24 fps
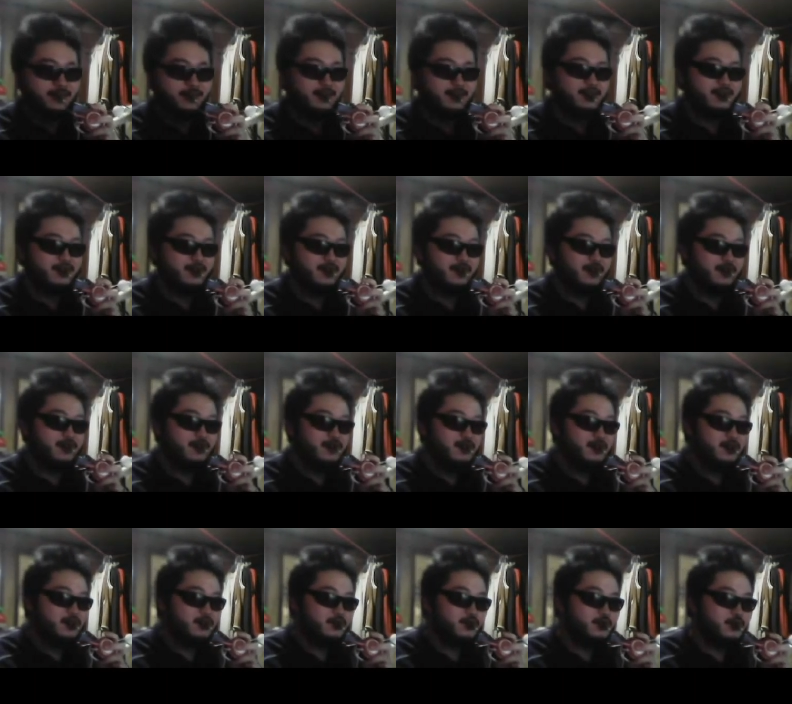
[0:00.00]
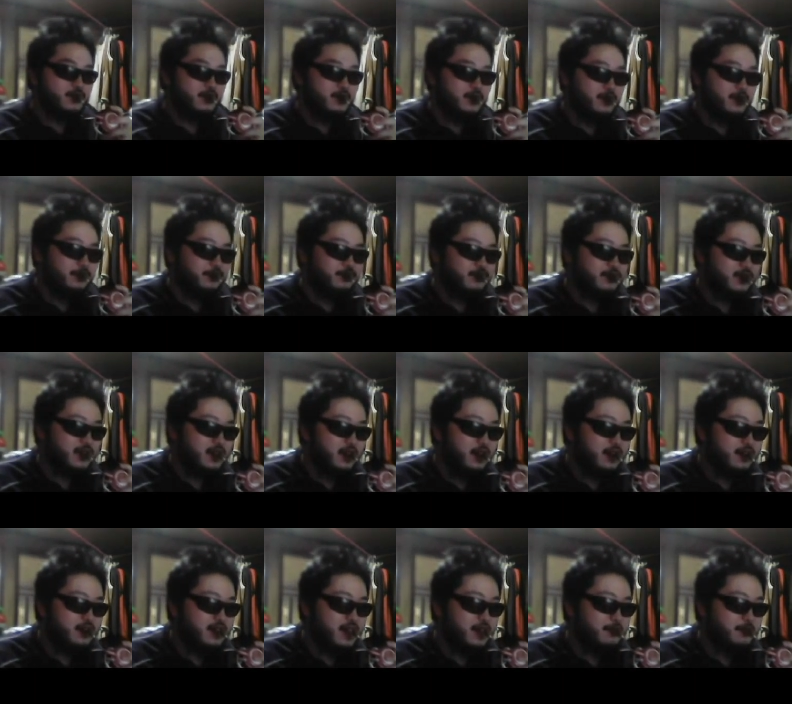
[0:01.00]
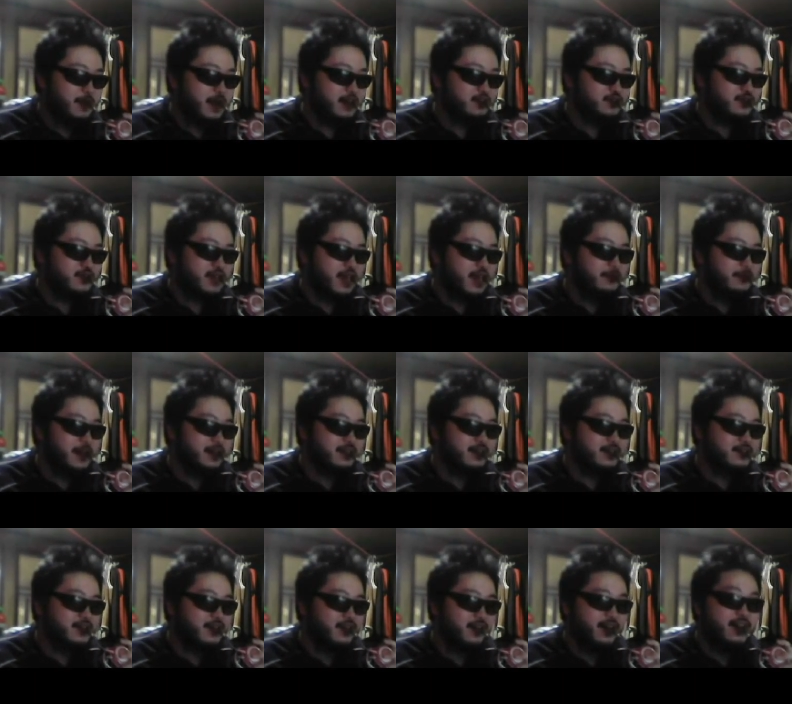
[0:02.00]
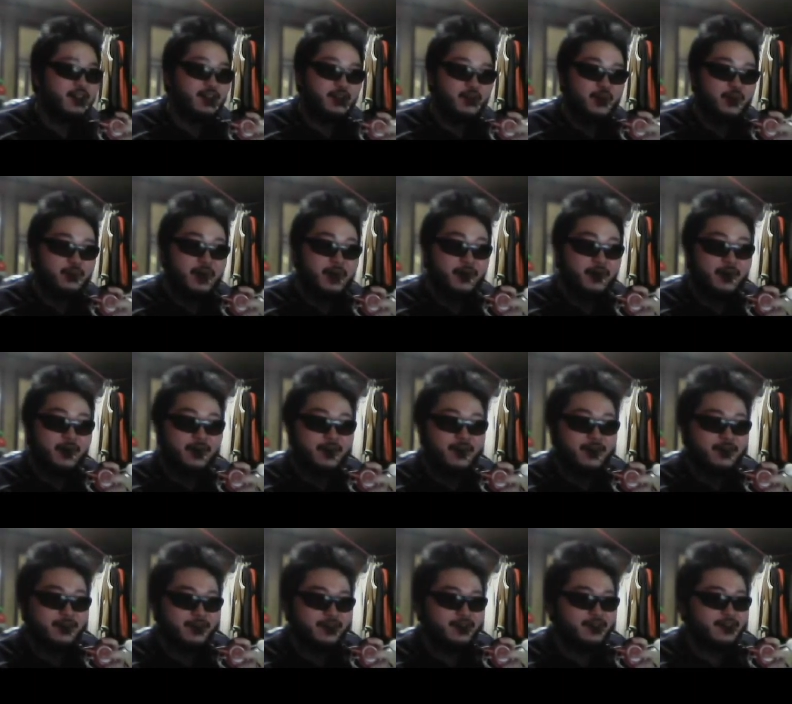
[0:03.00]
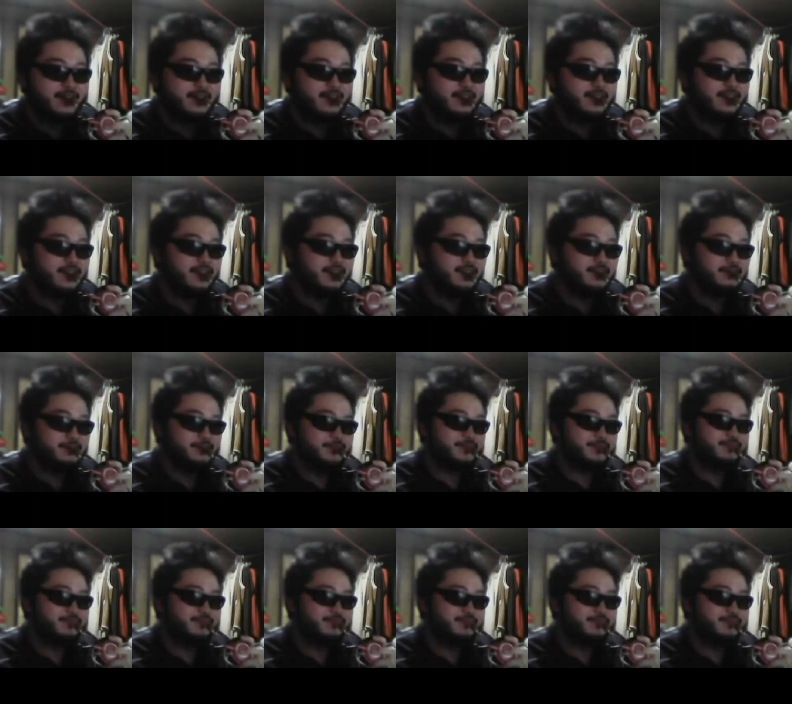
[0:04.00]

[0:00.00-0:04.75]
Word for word: 예 그리고 아, 네. 방송 대박 나세요. 아이, 고마워요. 예.